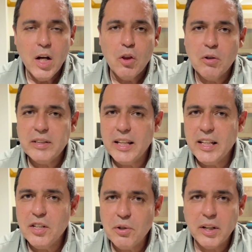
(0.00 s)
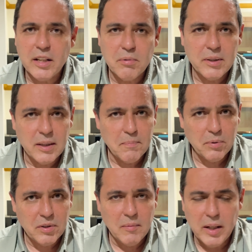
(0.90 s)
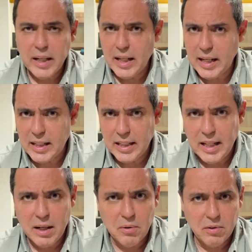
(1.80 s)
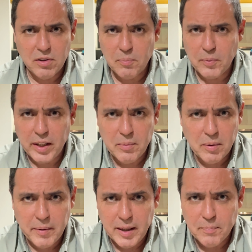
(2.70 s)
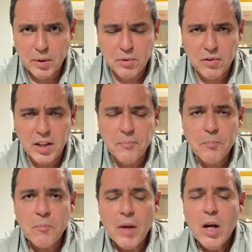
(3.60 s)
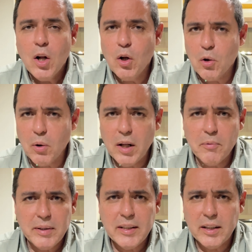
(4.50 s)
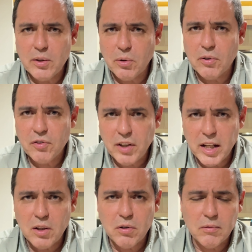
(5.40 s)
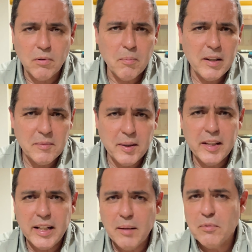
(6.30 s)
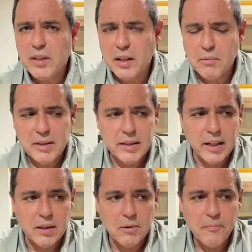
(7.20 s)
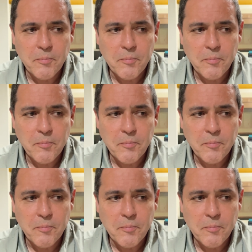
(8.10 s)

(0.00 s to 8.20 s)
Nos han dicho que eso es imposible, que el cartílago no se puede volver a producir, lo cual no es del todo cierto, o más bien diríamos que no es cierto.